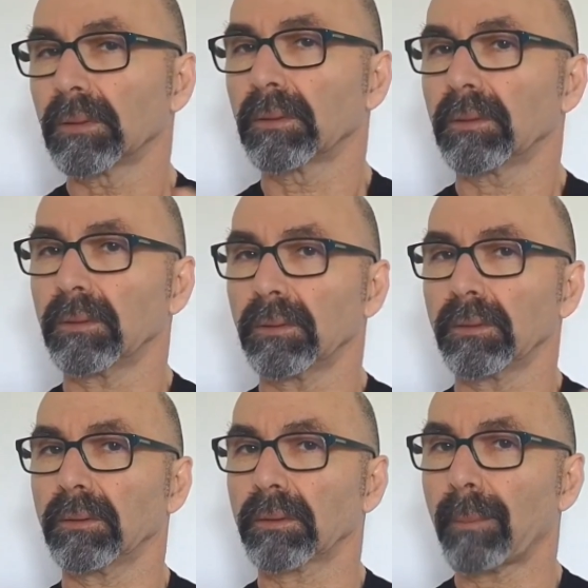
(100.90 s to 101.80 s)

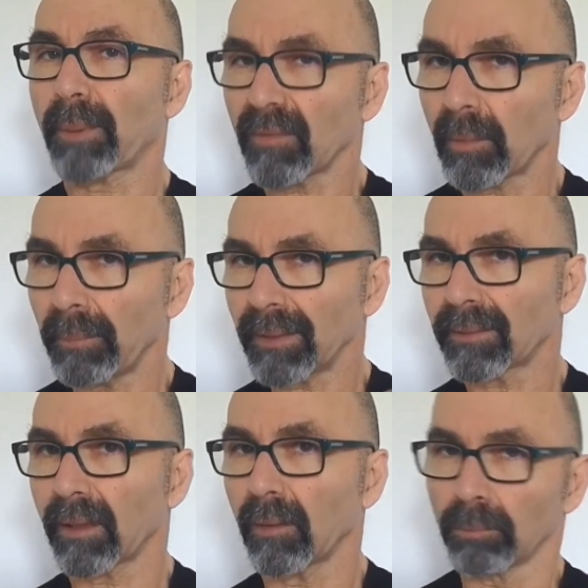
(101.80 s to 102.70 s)
eh, che prova a
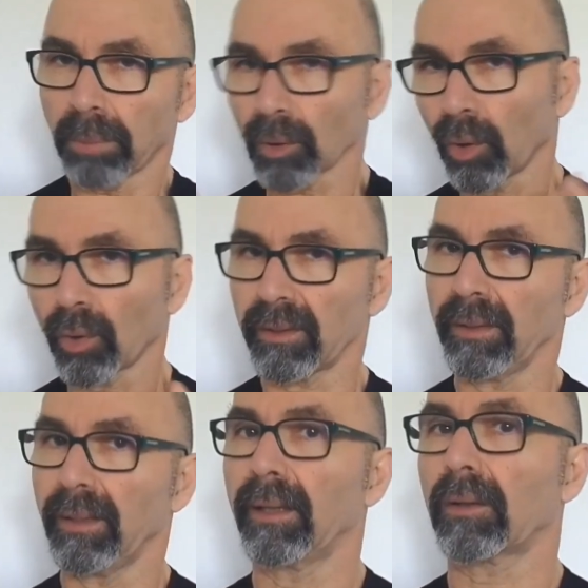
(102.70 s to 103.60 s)
mettere un po'
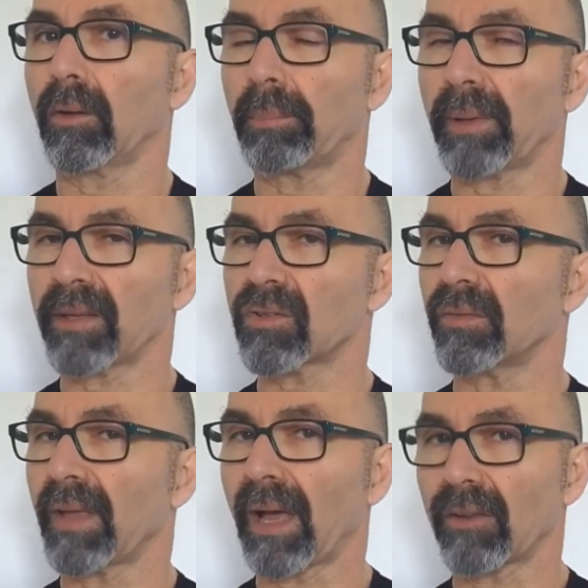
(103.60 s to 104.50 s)
d'ordine nel complesso
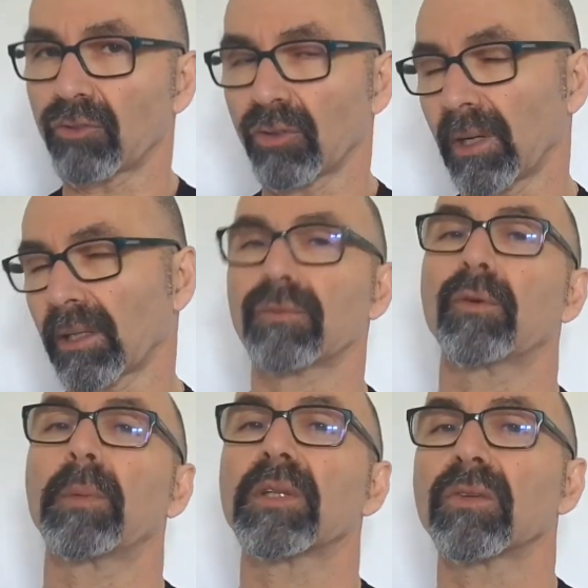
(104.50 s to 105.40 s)
viaggio della
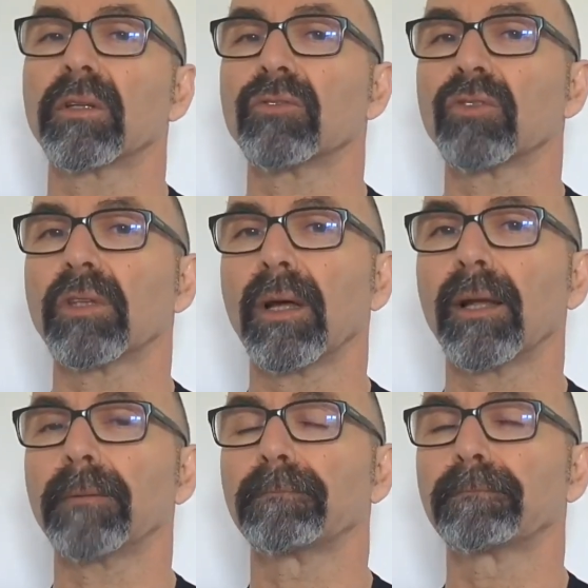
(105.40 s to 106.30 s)
trasformazione digitale.